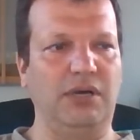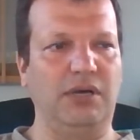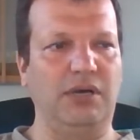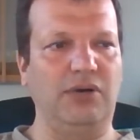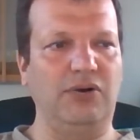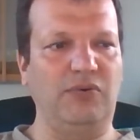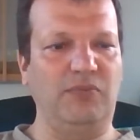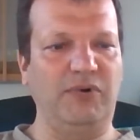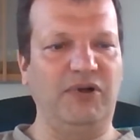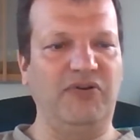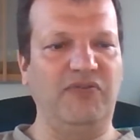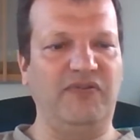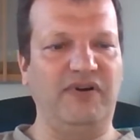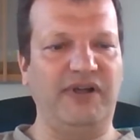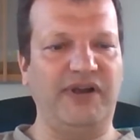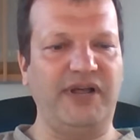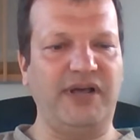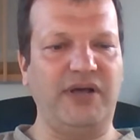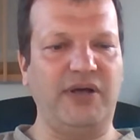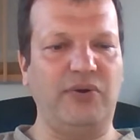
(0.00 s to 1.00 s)
грубо
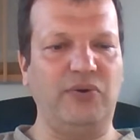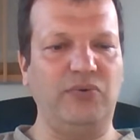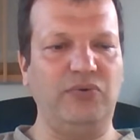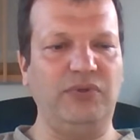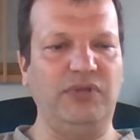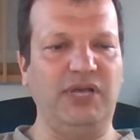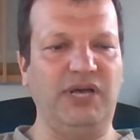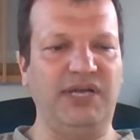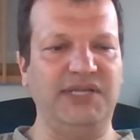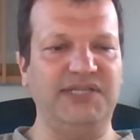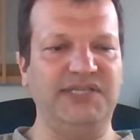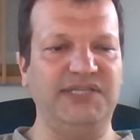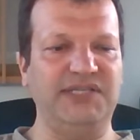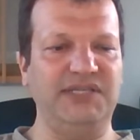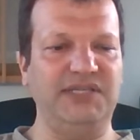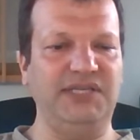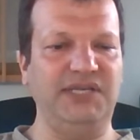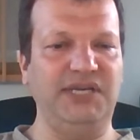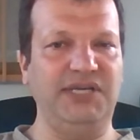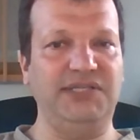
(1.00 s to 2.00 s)
говоря, у нас
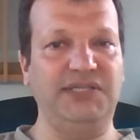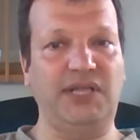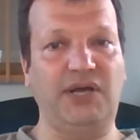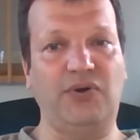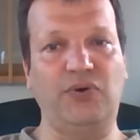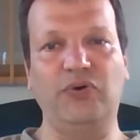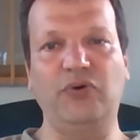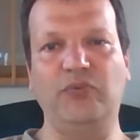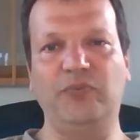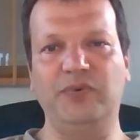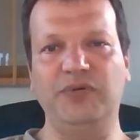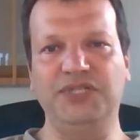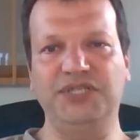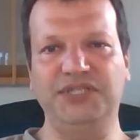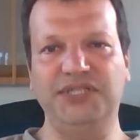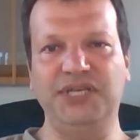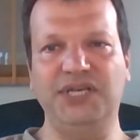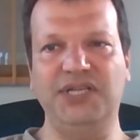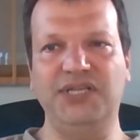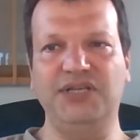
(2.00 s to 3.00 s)
есть такое
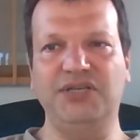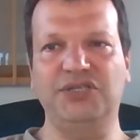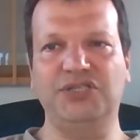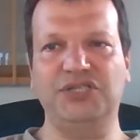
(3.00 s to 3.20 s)
убеждение,